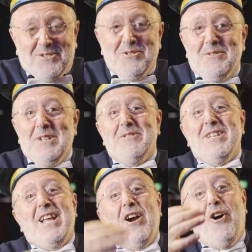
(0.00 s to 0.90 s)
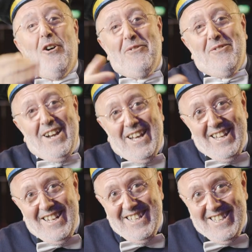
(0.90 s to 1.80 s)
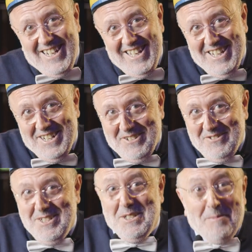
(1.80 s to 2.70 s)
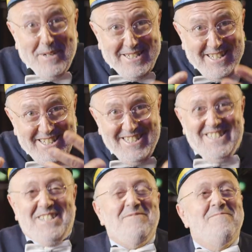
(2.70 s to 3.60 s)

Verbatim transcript: eh, scusa, volevo dire offline italiana, quindi di presenza